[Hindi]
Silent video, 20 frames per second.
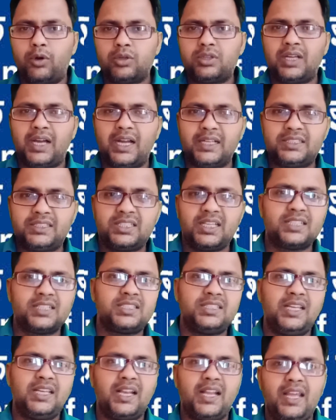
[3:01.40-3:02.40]
बहुत अच्छा
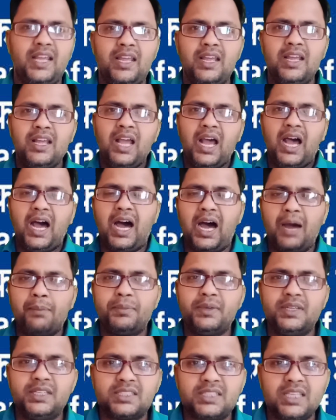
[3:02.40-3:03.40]
शेयर है
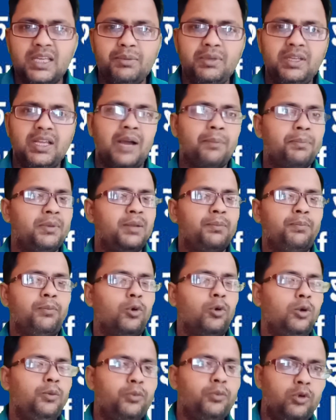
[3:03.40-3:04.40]
आप इसे भी अपने
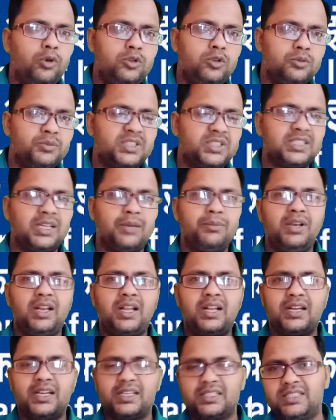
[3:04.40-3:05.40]
पोर्टफोलियो में शामिल
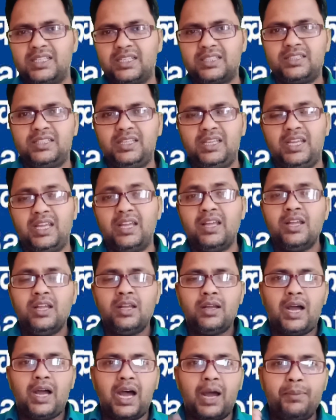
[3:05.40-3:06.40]
कर सकते हैं
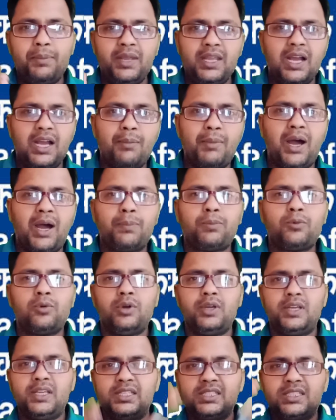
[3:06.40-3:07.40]
अभी हम
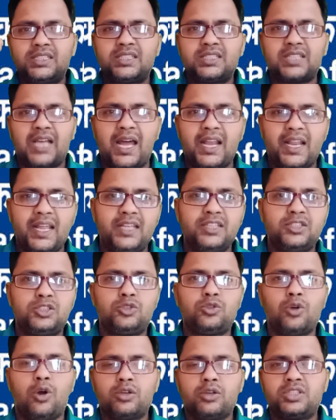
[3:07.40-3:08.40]
आपको इन सारे
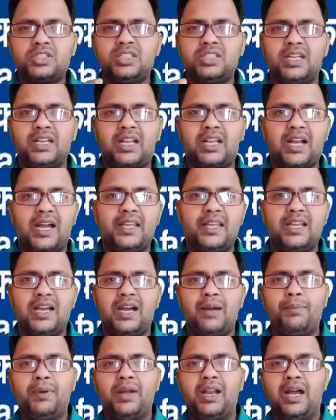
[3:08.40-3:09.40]
स्टॉक शेयर का
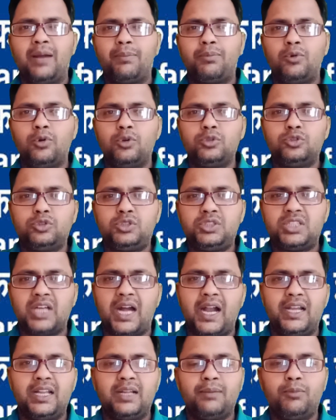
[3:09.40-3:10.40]
यहाँ पर आपको जो
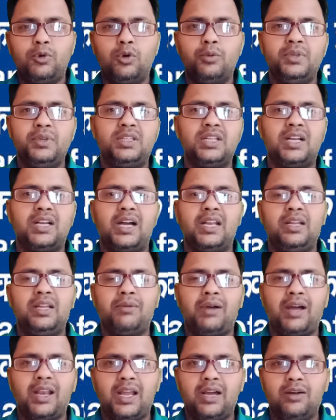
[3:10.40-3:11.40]
चार्ट है वो भी दिखाने
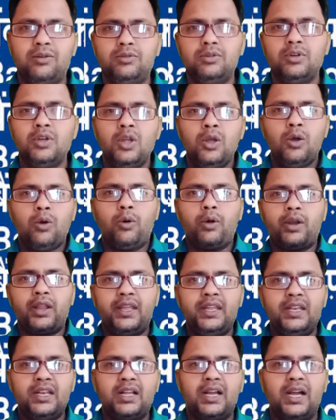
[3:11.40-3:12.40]
वाला हूँ और
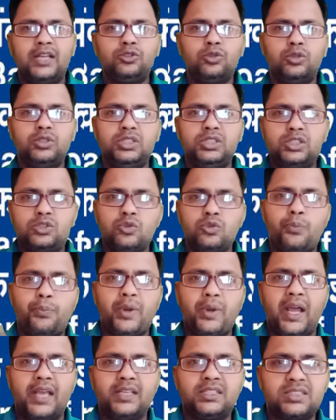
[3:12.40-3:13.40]
इनका जो इशू
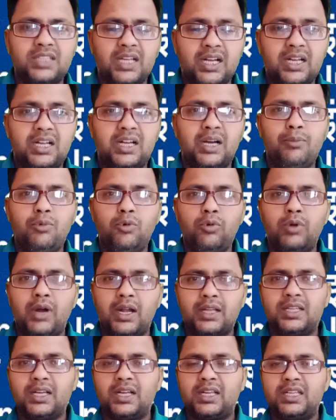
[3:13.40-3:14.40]
प्राइस था कब
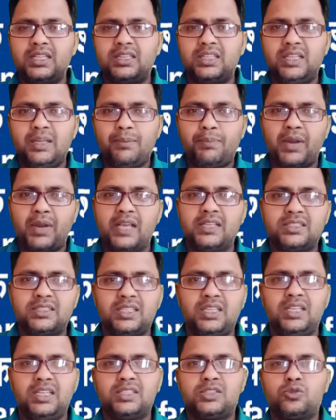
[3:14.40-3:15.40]
हुआ था कितने प्राइस
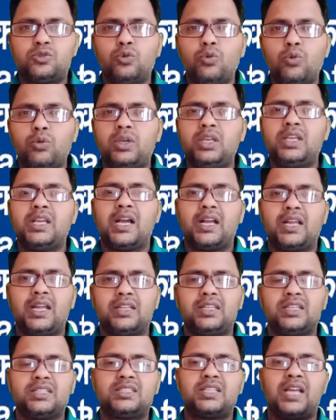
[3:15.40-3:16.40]
से ये शुरू किया
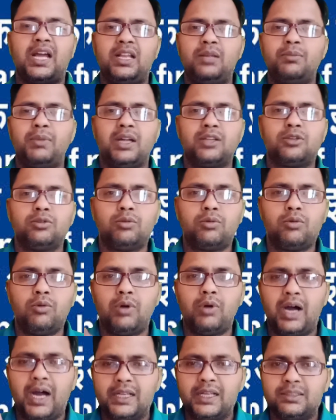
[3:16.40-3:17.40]
गया था सारी बातों को
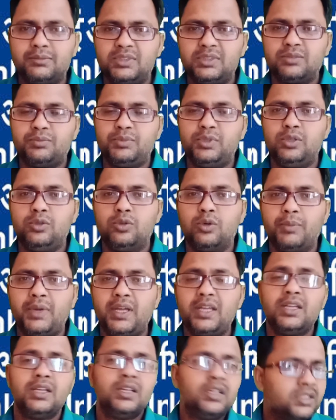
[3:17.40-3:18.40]
आज हम इस वीडियो
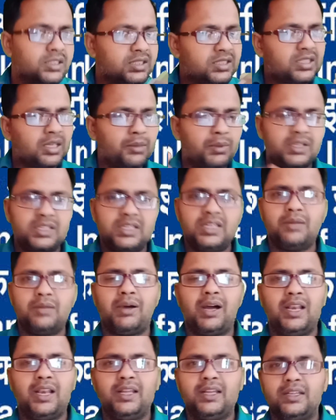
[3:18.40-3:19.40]
में समझने
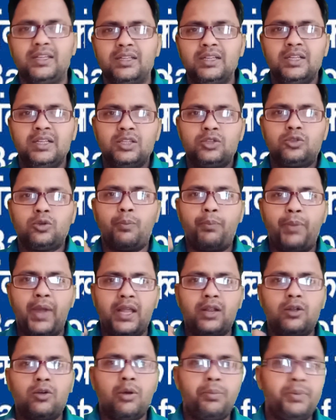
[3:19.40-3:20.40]
वाले हैं तो
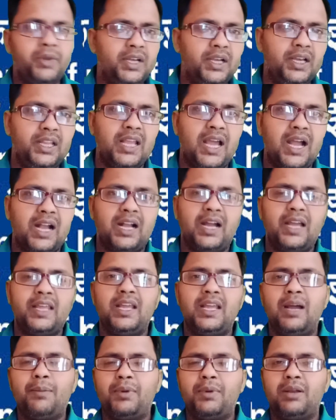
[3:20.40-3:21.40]
बैंक ऑफ इंडिया का
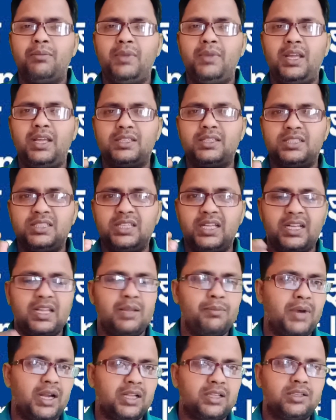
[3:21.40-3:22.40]
यहाँ पर मैं शेयर
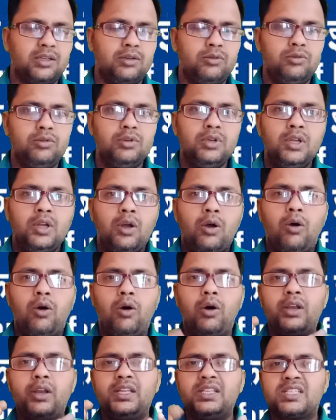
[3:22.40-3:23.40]
की बात करूँ
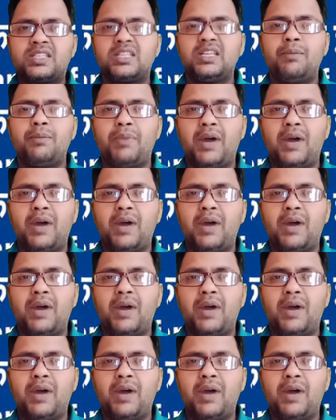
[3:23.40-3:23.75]
और इसके